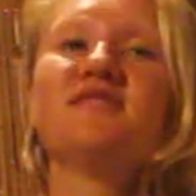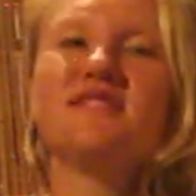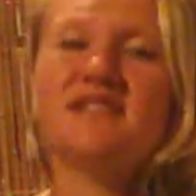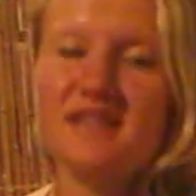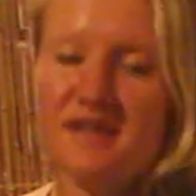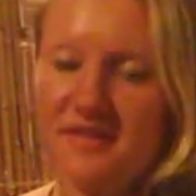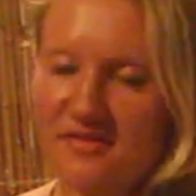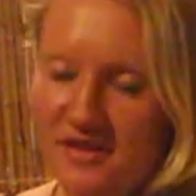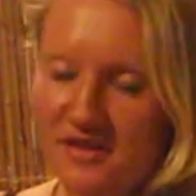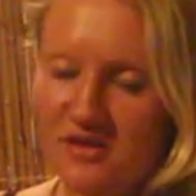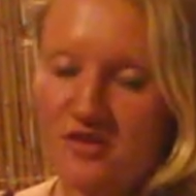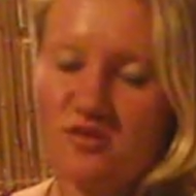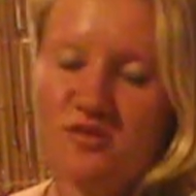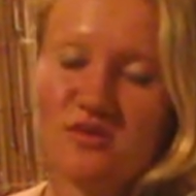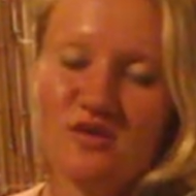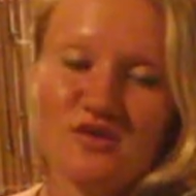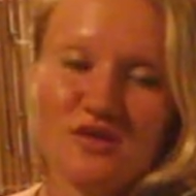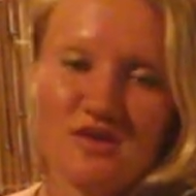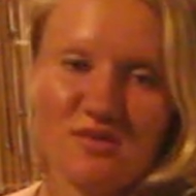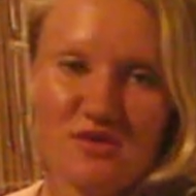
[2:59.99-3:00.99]
все видео
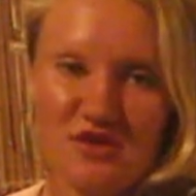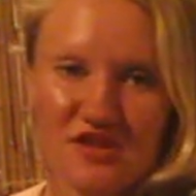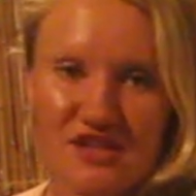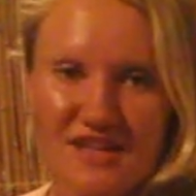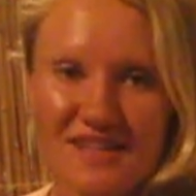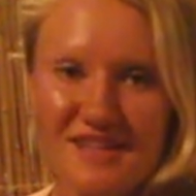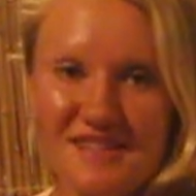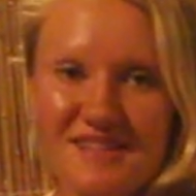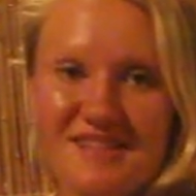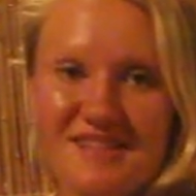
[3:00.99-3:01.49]
буду размещать